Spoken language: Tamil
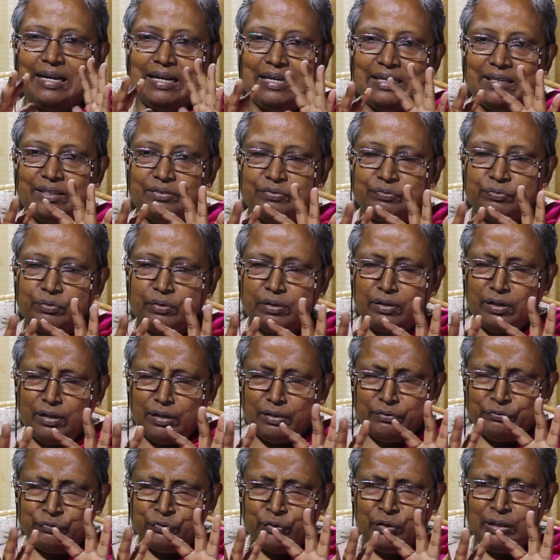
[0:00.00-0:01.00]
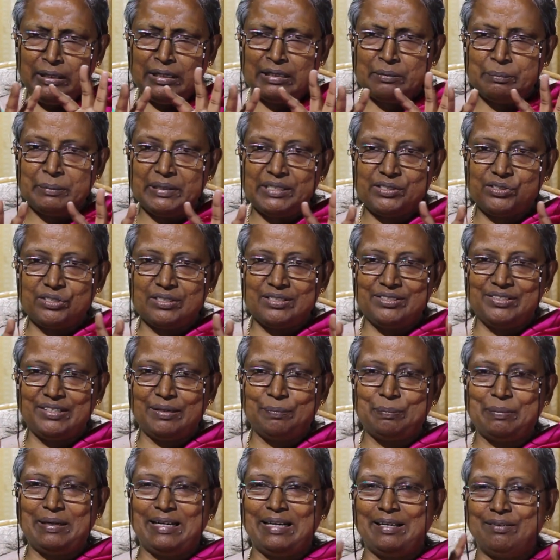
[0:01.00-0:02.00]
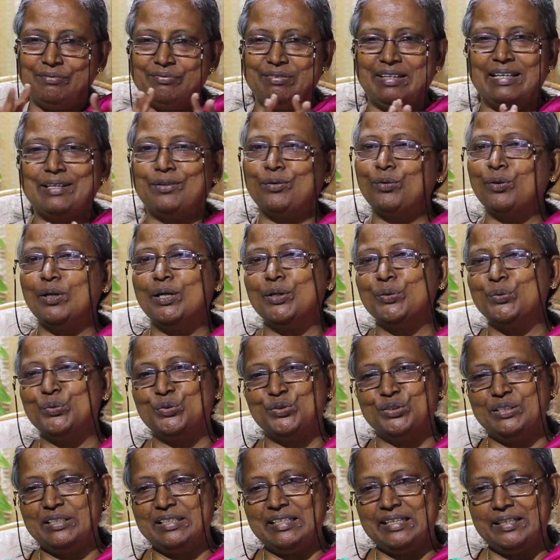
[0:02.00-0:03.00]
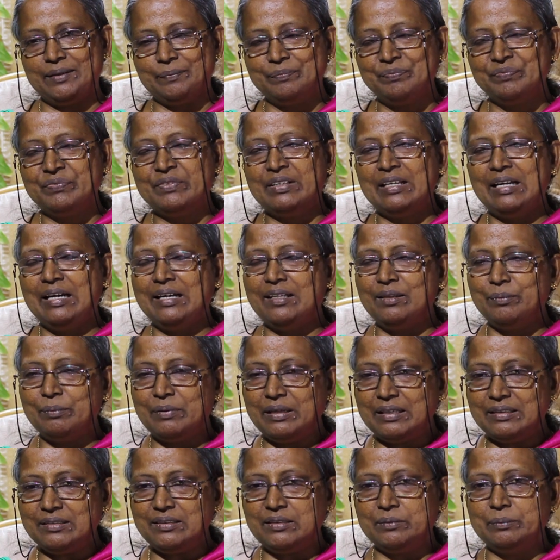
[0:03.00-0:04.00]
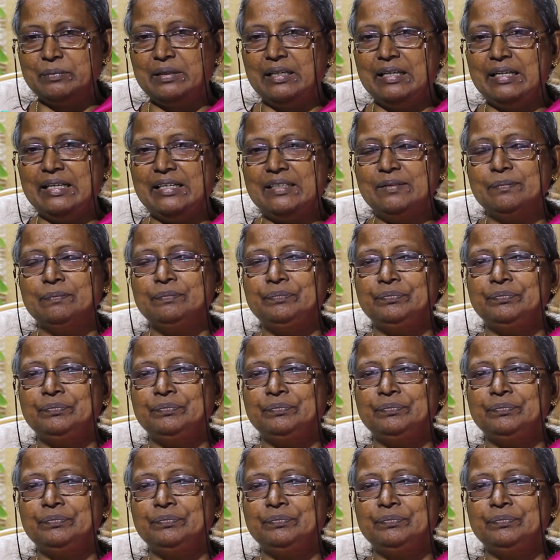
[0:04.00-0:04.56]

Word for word: அண்ட் ஃபுல் ஃபுல்லாக மெசன்ட்ரிக் பேட் ஆஃப் ஃபேட்டுக்குள்ளே கொடுத்துருக்காரு அது மாத்திரமல்ல